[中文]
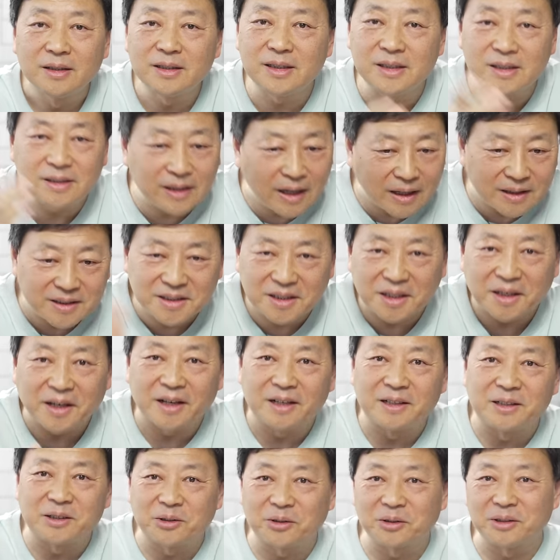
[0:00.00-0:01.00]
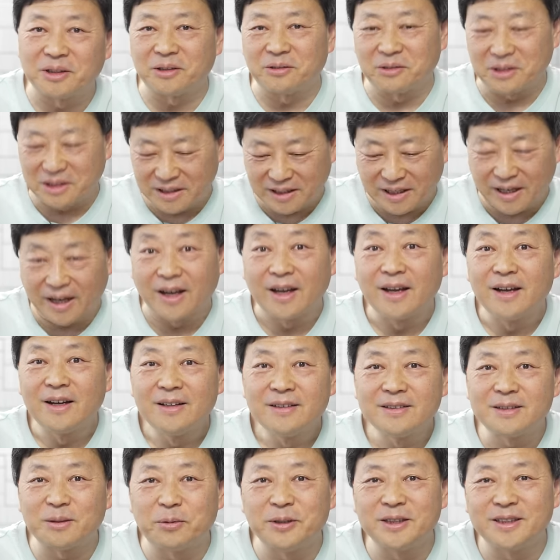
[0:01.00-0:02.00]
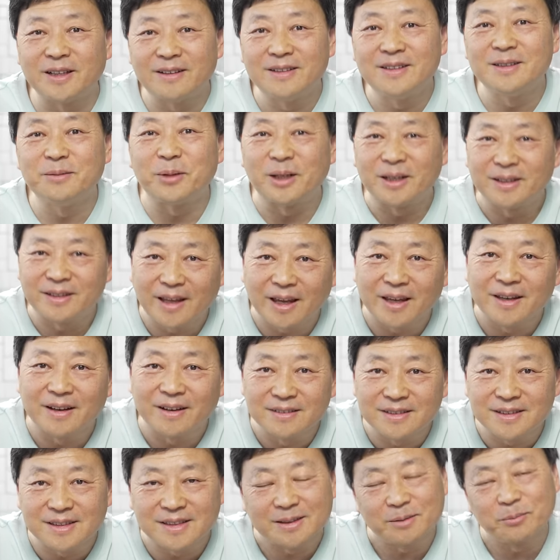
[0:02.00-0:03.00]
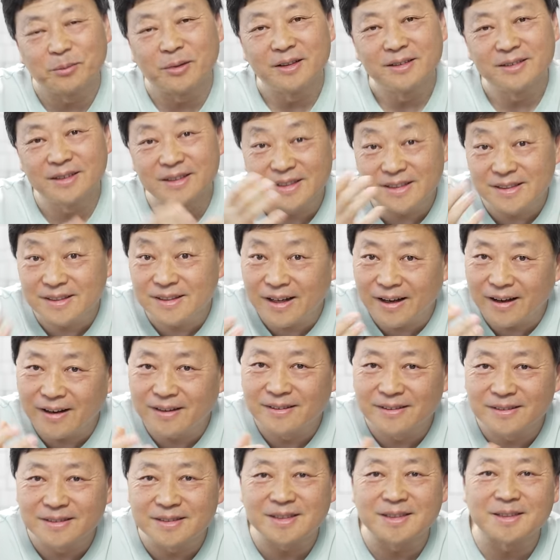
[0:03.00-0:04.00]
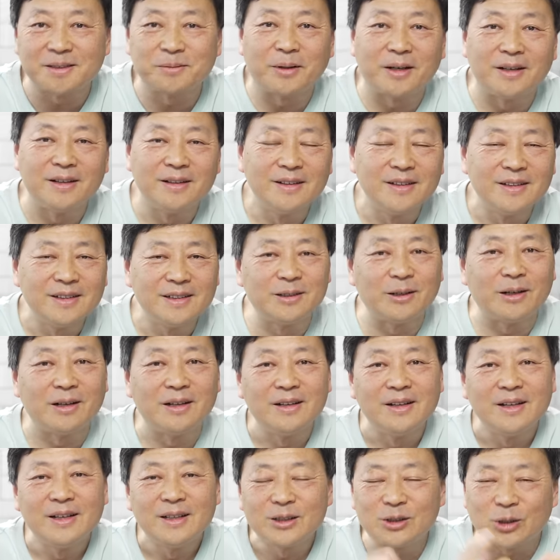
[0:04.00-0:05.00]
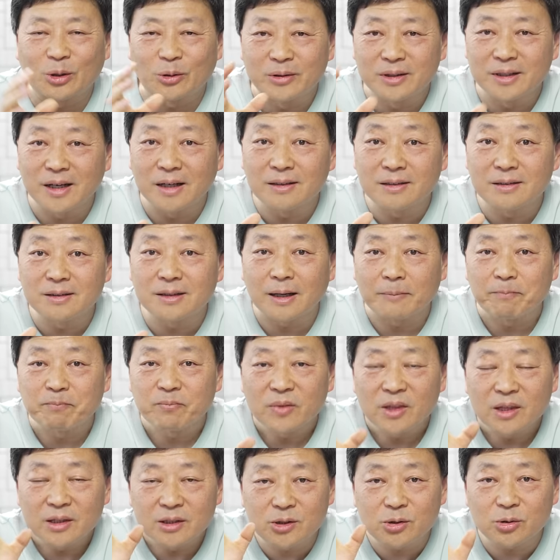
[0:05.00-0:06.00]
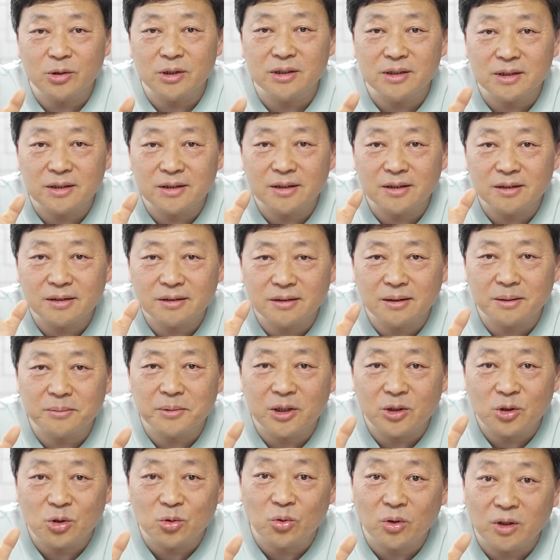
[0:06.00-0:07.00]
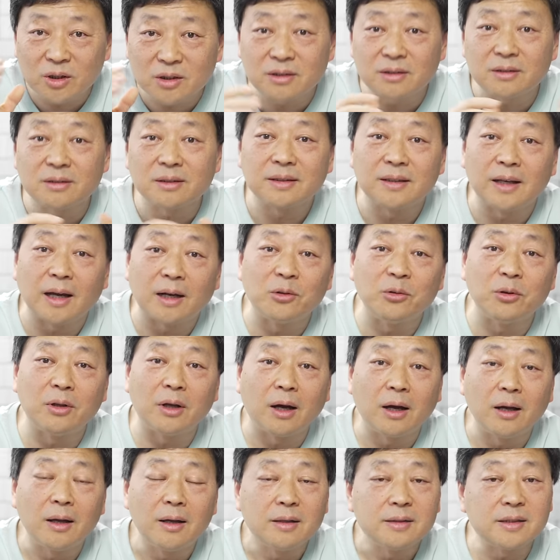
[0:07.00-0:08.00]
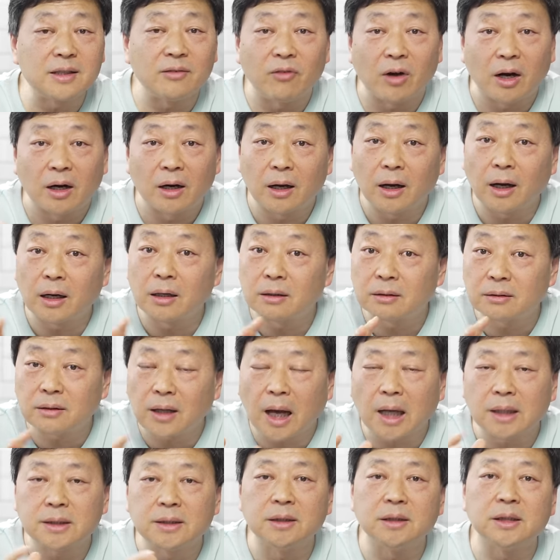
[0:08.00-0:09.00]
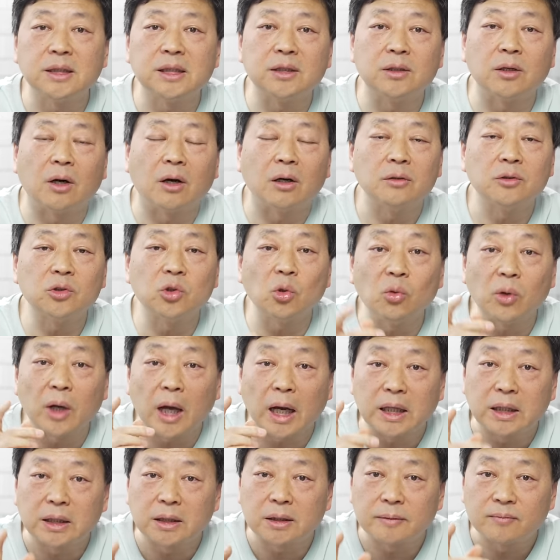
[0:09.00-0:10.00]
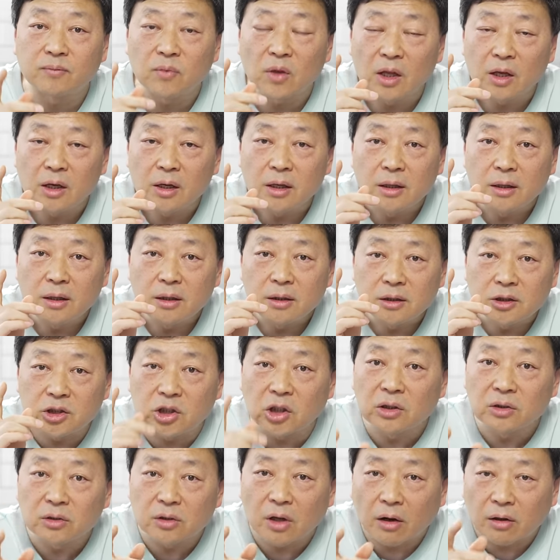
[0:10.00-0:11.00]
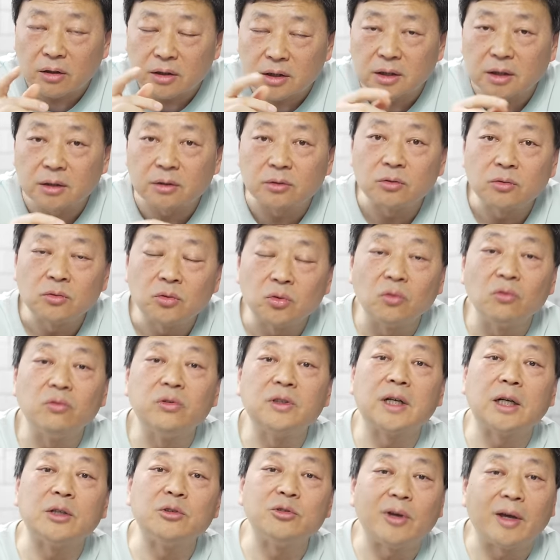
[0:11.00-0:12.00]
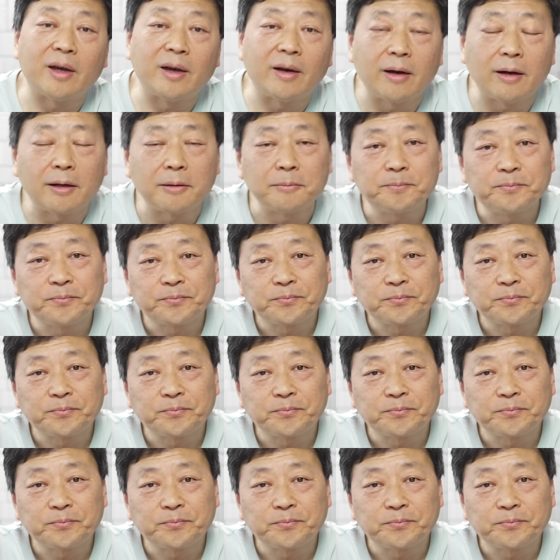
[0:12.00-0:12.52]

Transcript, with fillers: 鸡蛋切开之后，他说你看这不像日本的太阳旗吗？这鸡蛋还能吃吗？是吧？总而言之啊，就是这些特别弱智的言论在网上开始大行其道，都开始声讨这个农夫山泉啊。